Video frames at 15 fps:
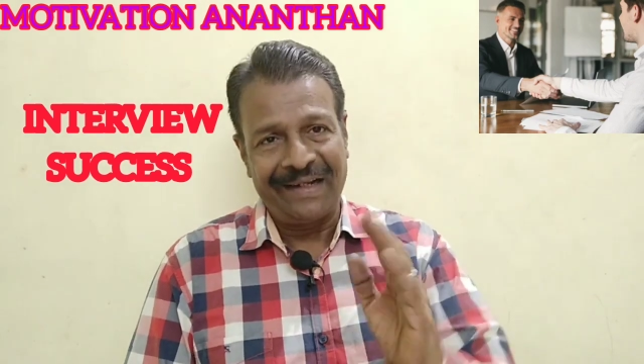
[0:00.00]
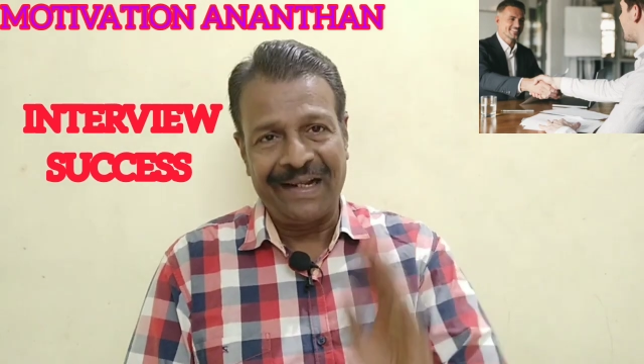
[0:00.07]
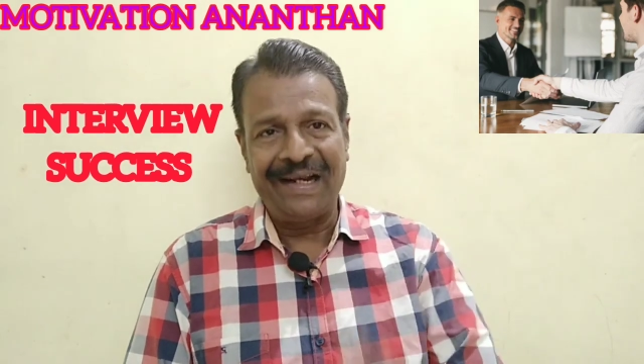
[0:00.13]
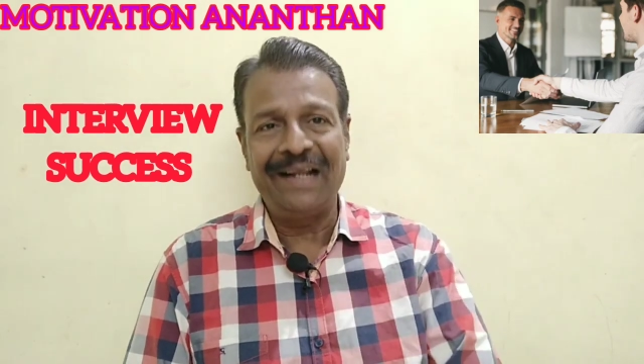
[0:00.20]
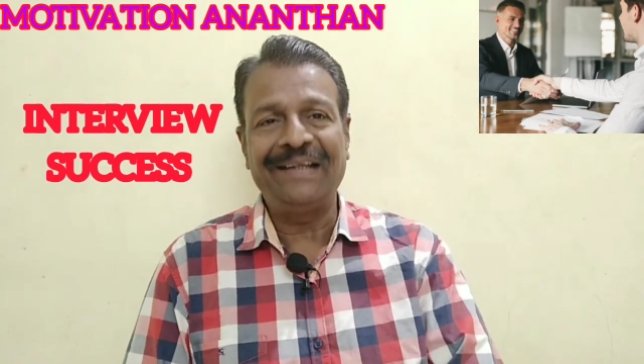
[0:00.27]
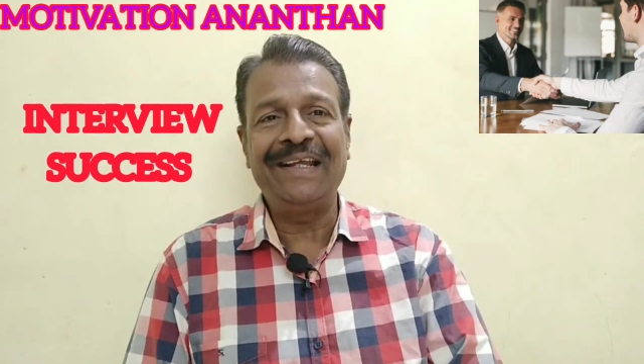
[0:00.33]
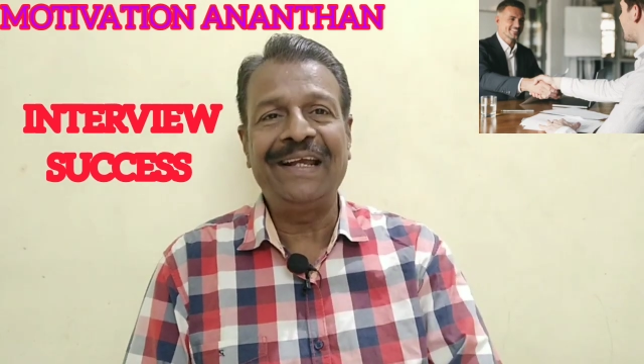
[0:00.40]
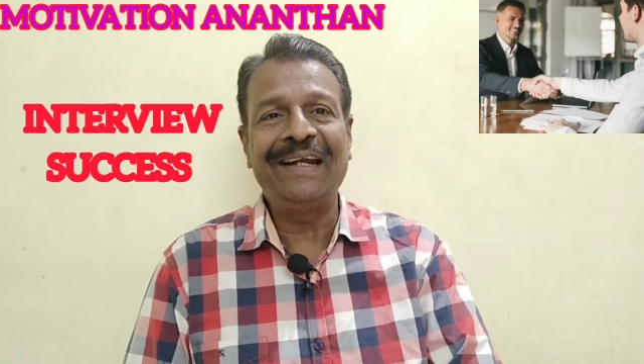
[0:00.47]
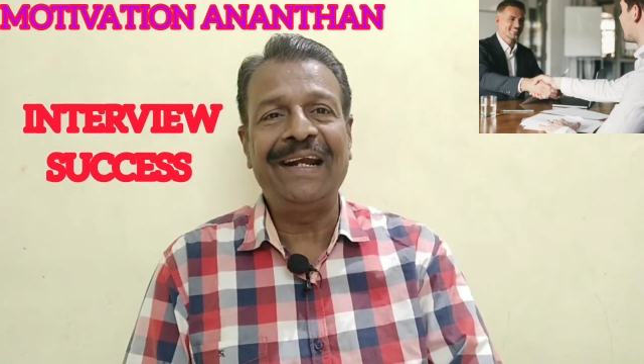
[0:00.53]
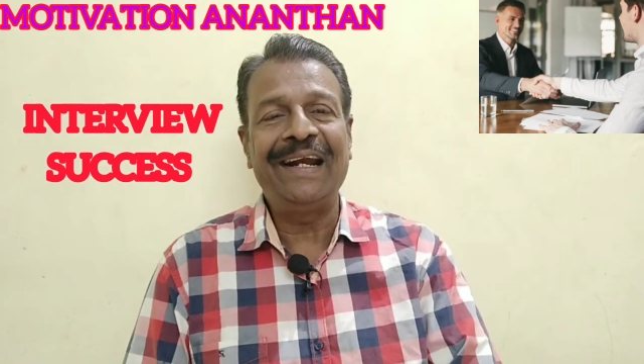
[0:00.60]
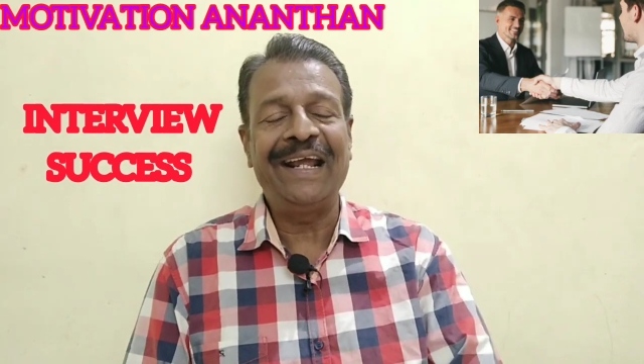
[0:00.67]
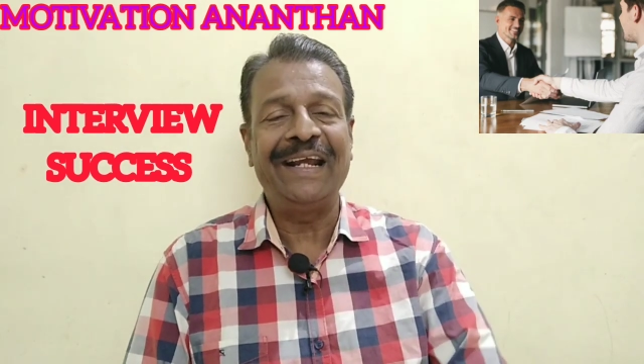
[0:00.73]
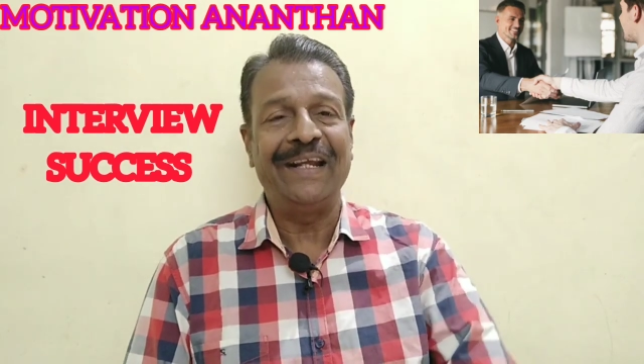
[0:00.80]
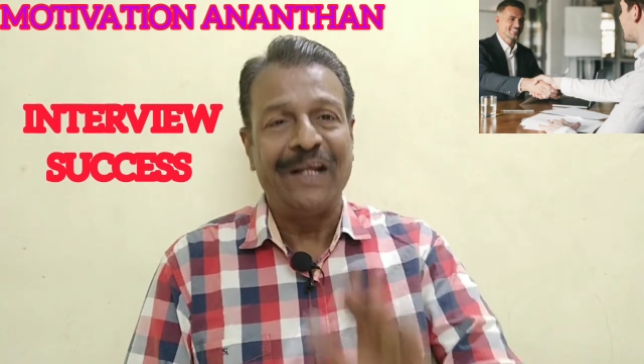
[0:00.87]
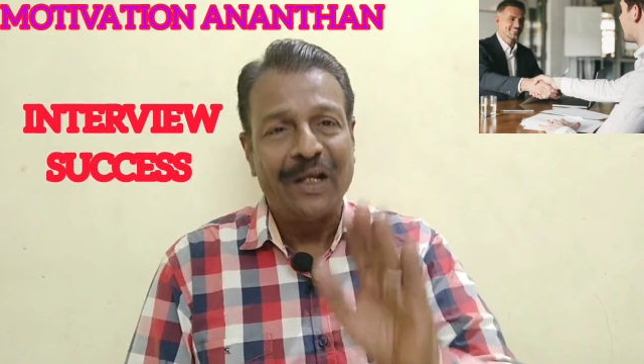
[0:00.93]
நல்லதே
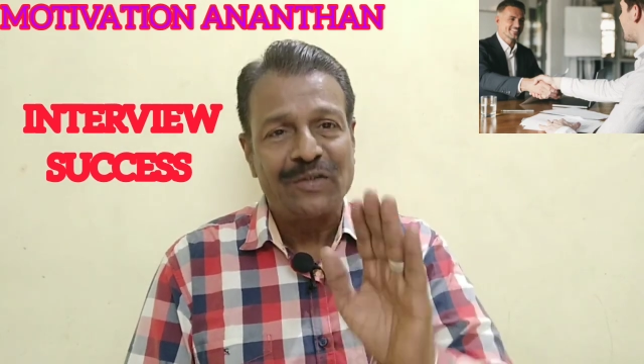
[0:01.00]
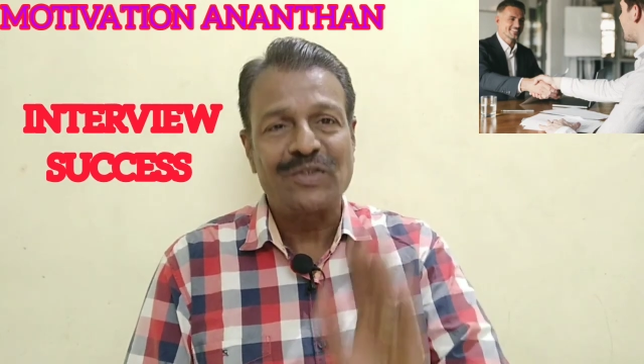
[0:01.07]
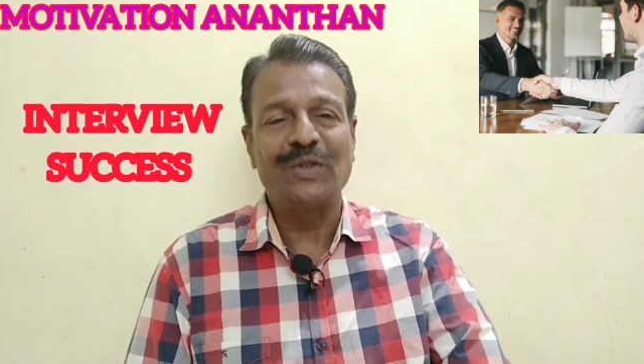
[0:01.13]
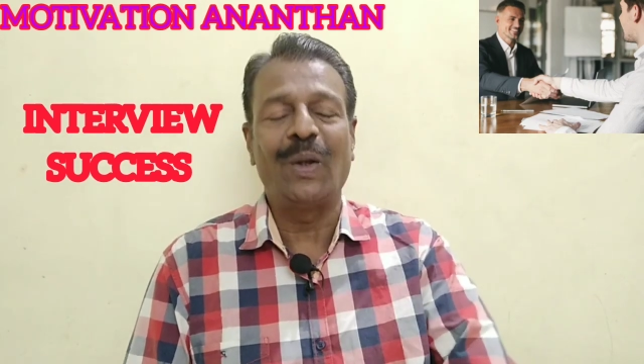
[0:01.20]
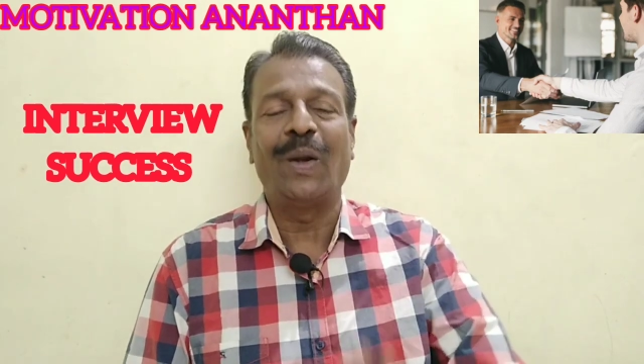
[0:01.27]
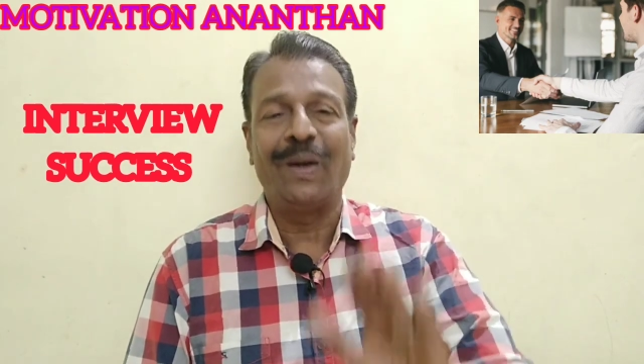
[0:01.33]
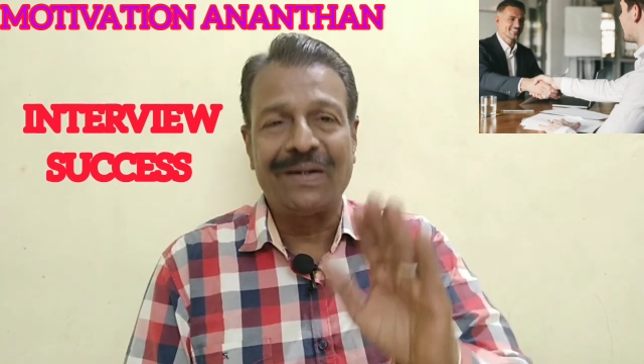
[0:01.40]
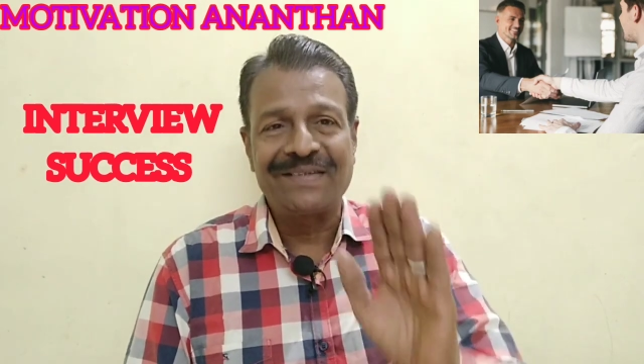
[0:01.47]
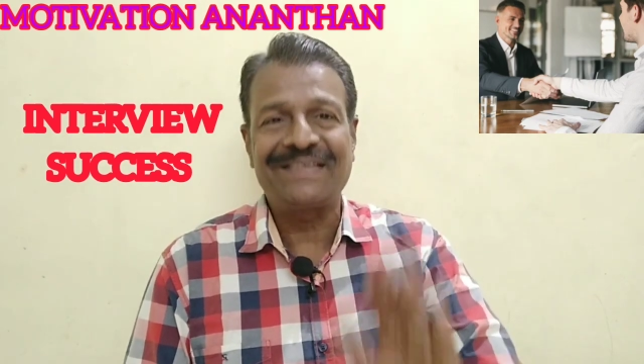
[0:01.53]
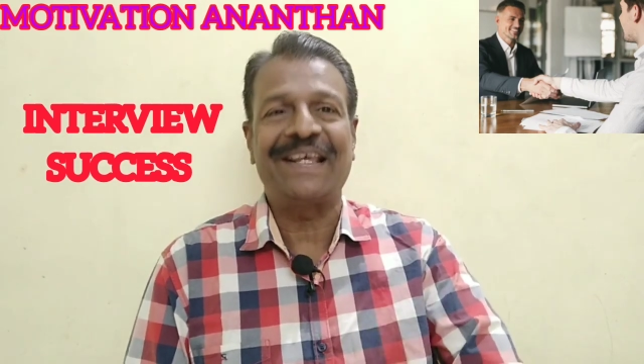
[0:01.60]
நினை சொல்